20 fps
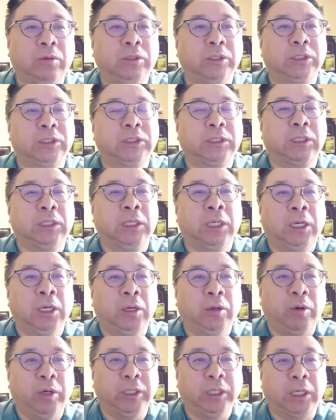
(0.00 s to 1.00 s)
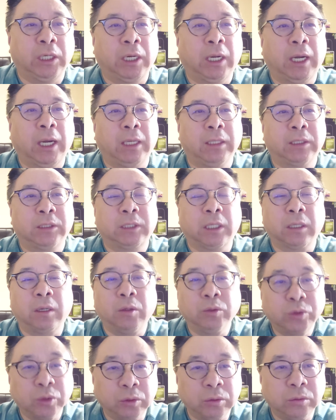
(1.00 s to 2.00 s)
或者是我想让孩子上
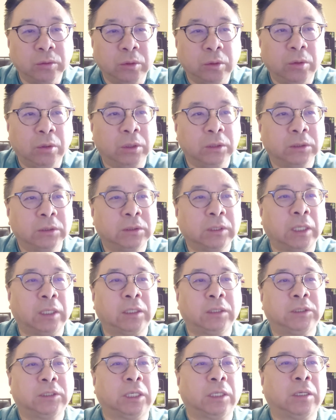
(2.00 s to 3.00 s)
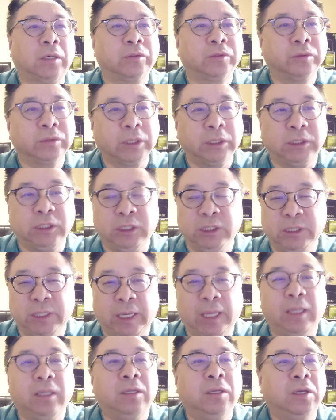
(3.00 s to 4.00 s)
高中，在上高中这几
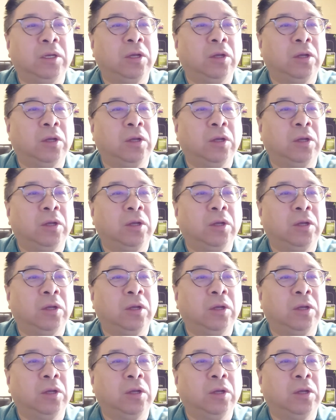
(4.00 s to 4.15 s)
年。